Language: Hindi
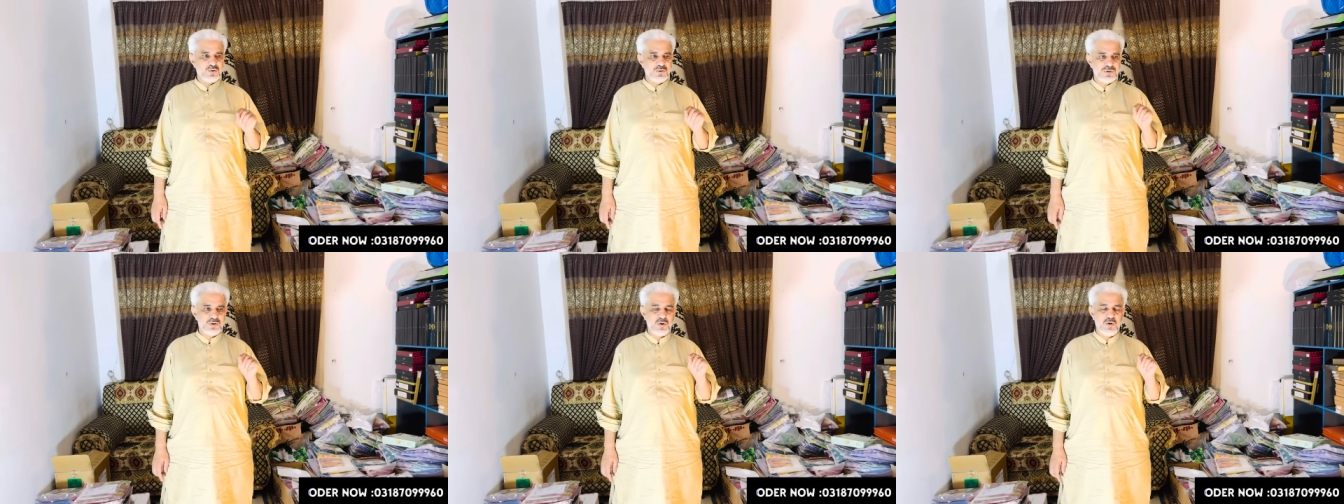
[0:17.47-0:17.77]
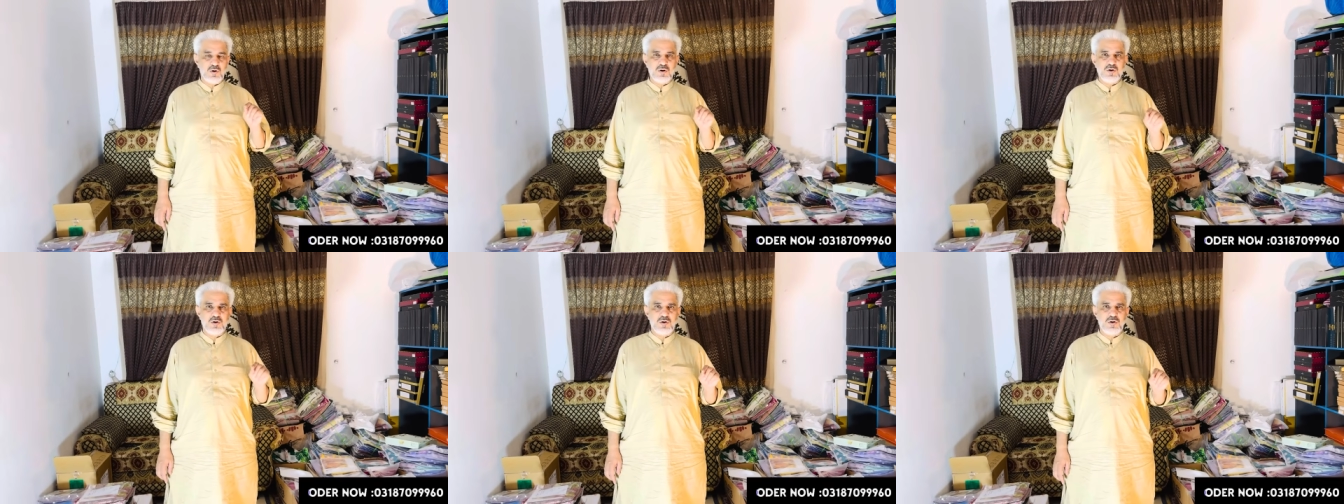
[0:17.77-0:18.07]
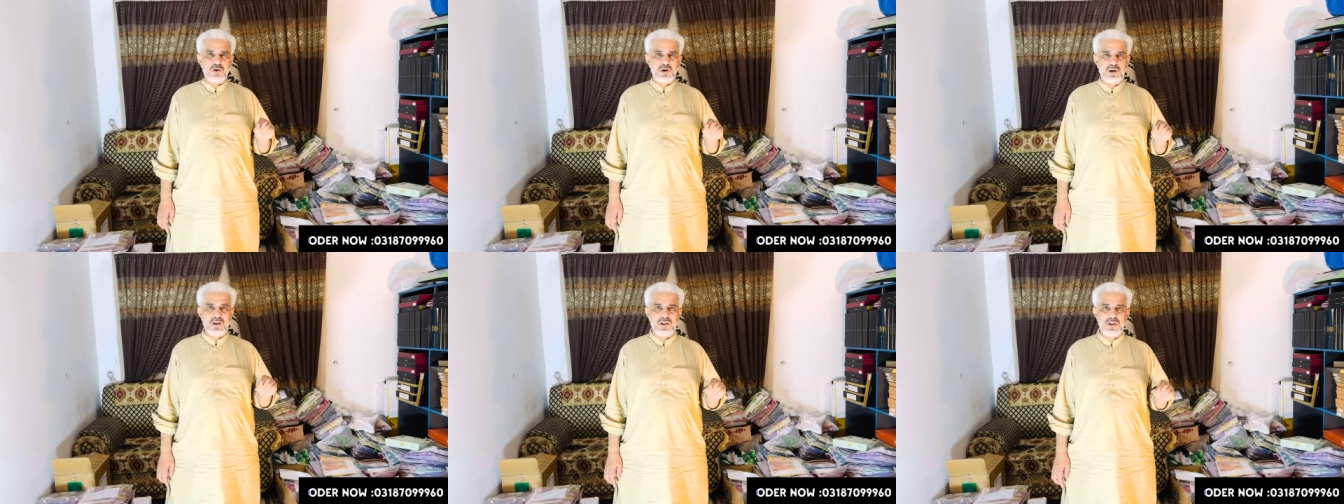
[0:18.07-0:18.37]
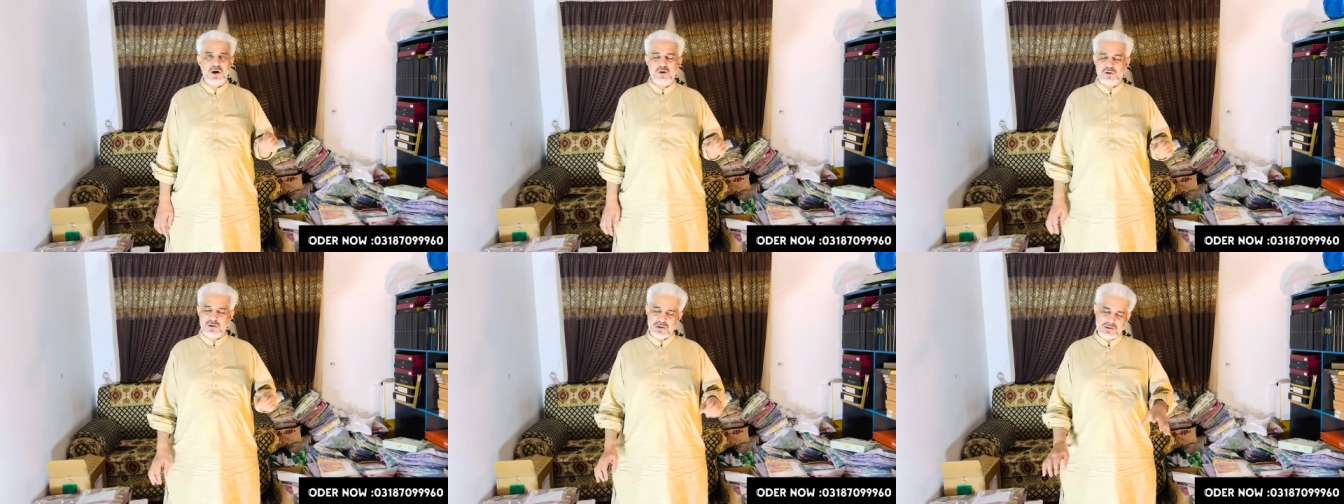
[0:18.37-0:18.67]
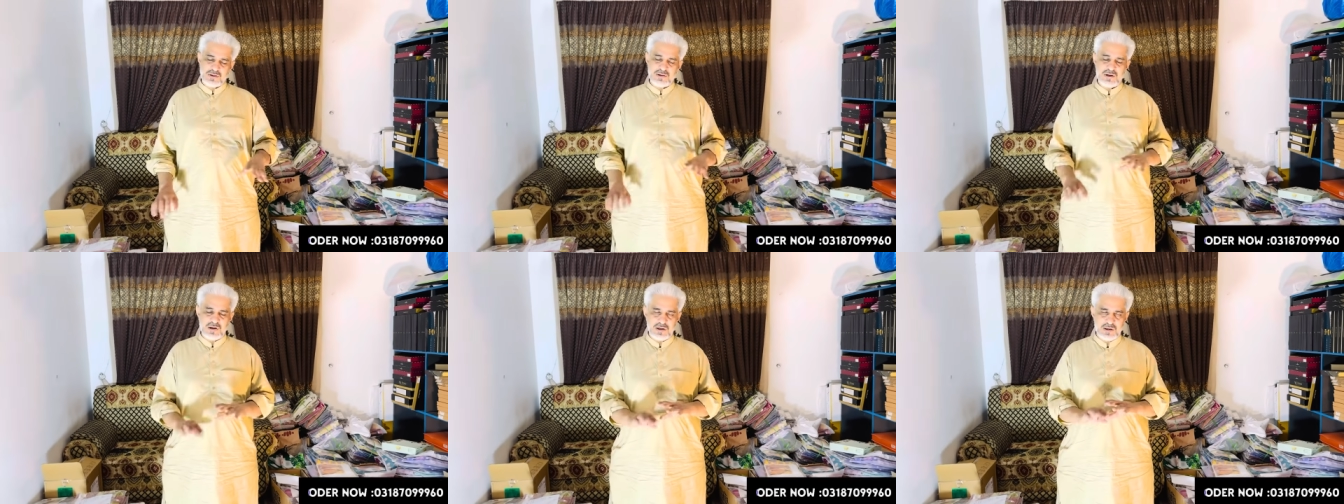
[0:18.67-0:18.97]
स्टॉक को ख़रीदा और
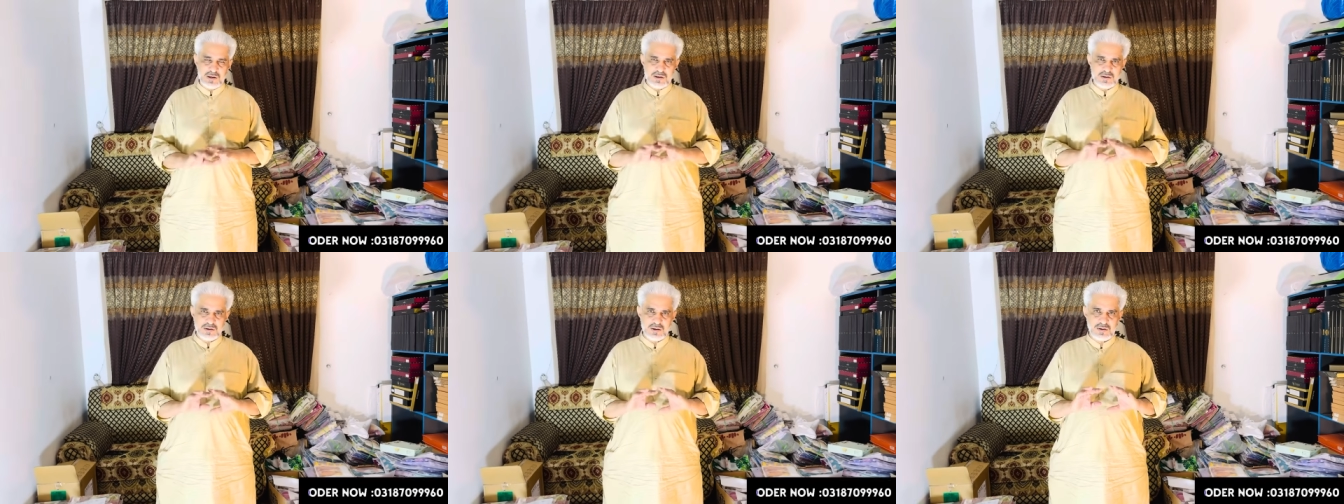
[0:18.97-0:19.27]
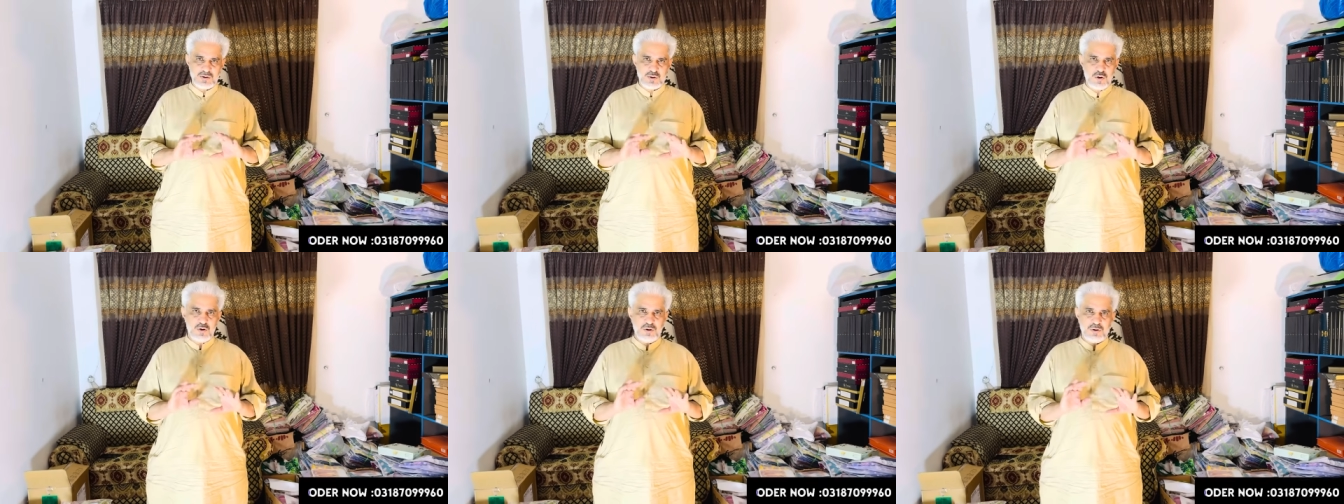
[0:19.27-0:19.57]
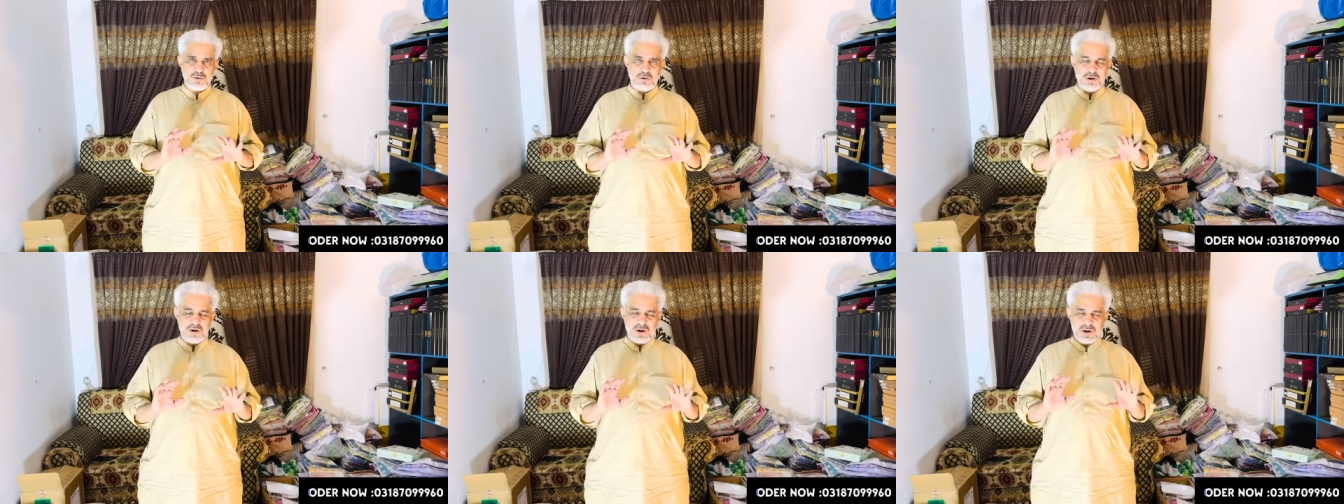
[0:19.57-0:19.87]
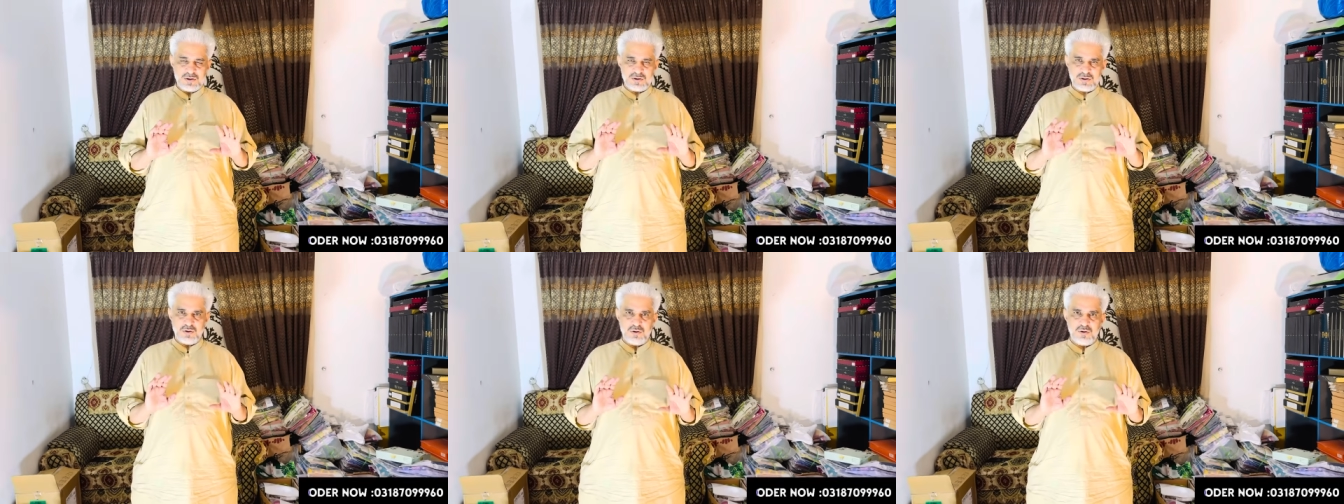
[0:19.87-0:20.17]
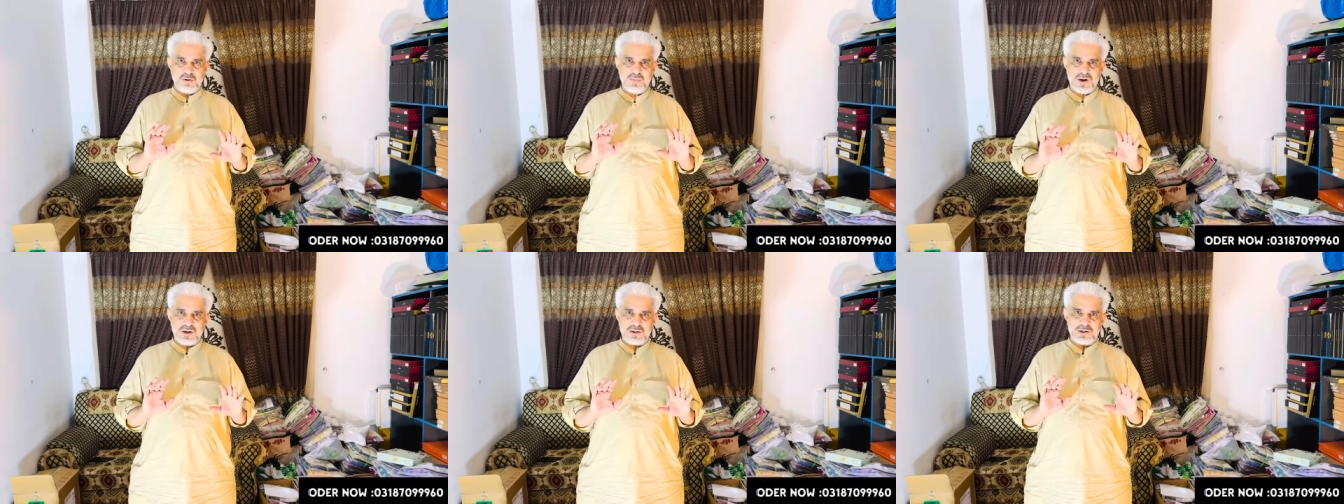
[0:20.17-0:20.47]
जिस तरीके से स्टॉक
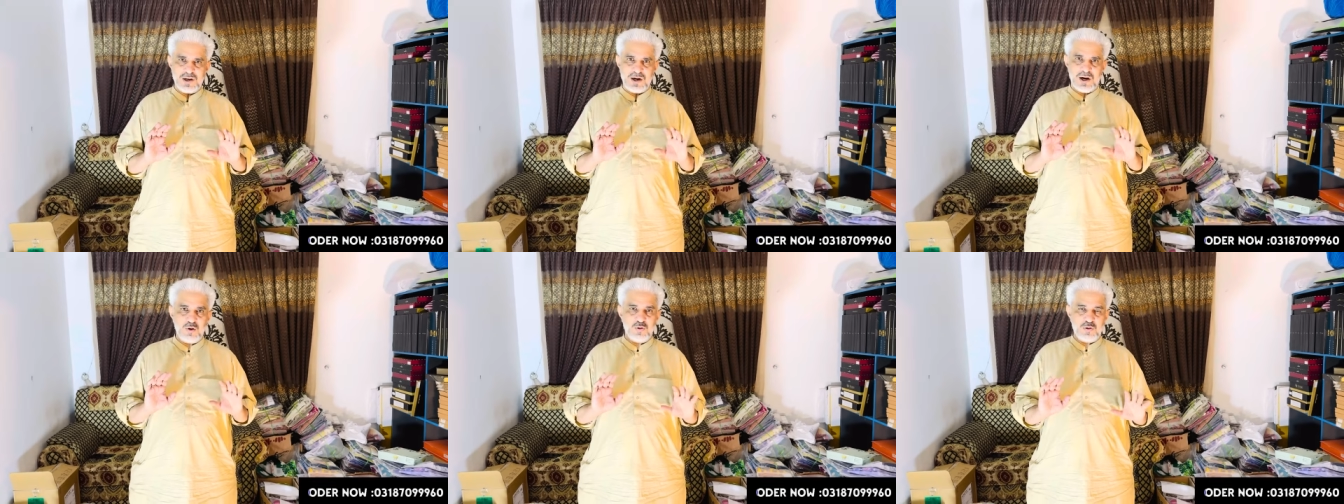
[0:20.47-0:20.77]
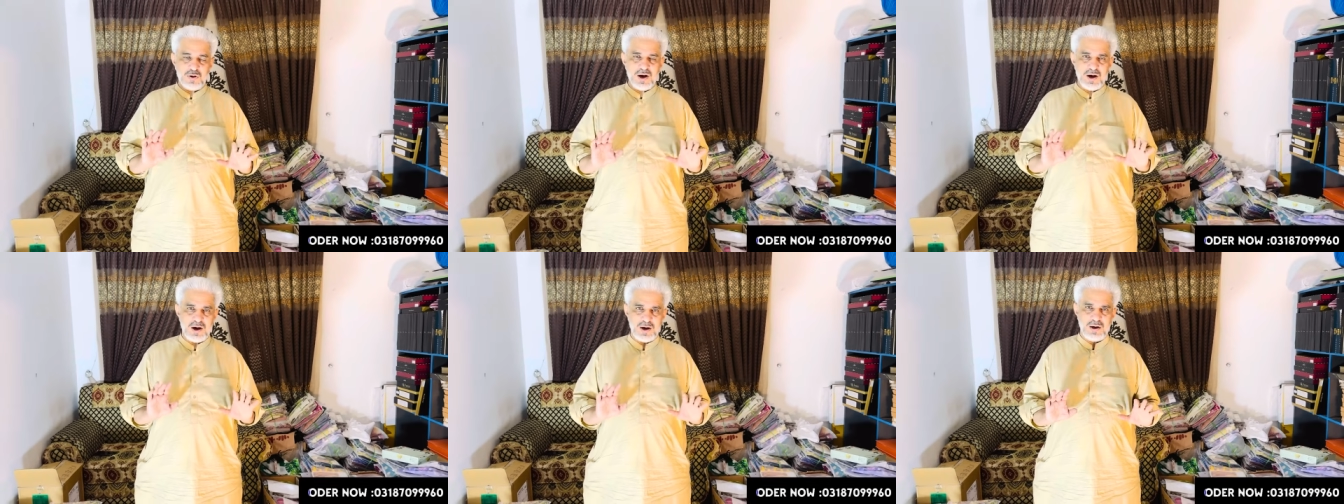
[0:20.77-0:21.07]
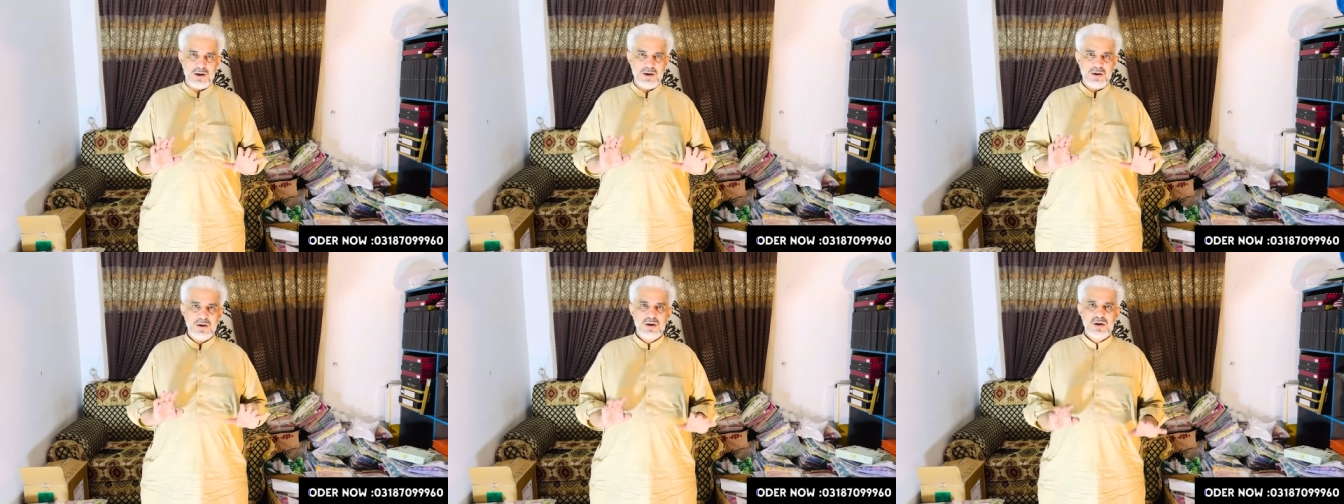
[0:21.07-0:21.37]
माशाल्लाह उड़ा है